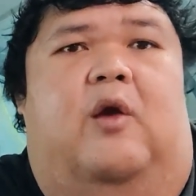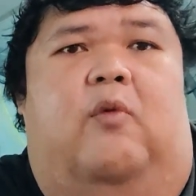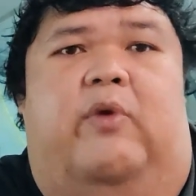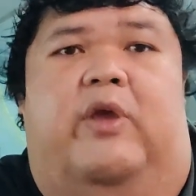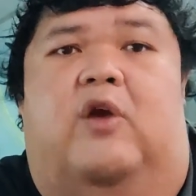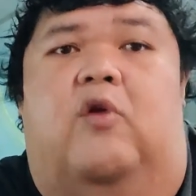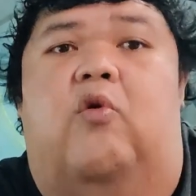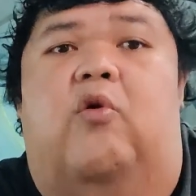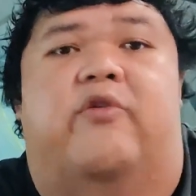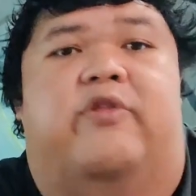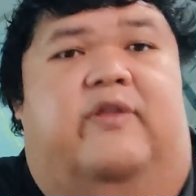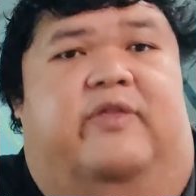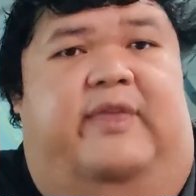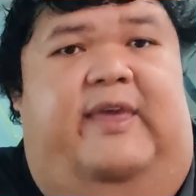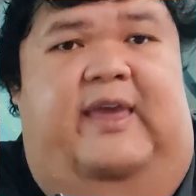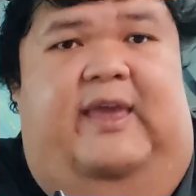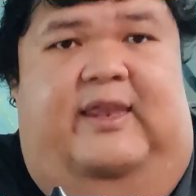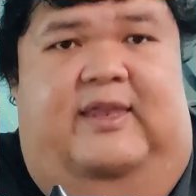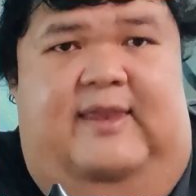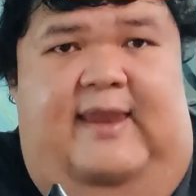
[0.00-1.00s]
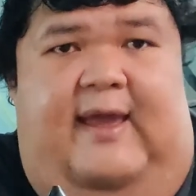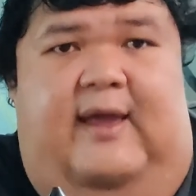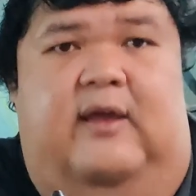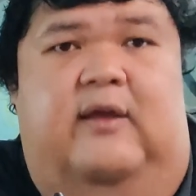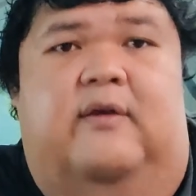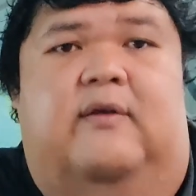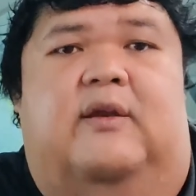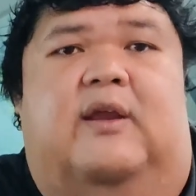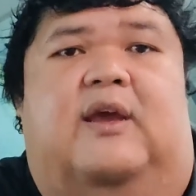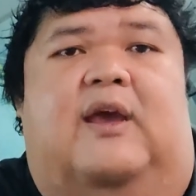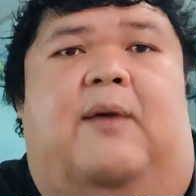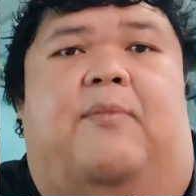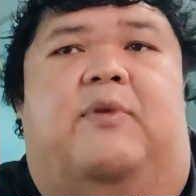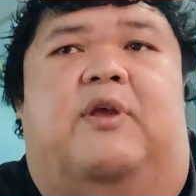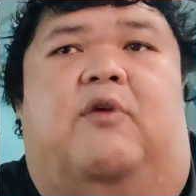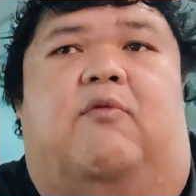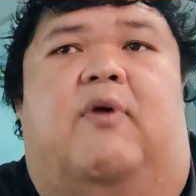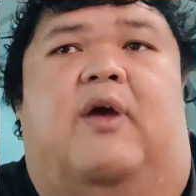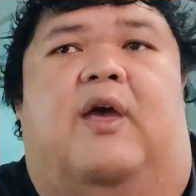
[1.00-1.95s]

Viscosity Index นะครับหรือ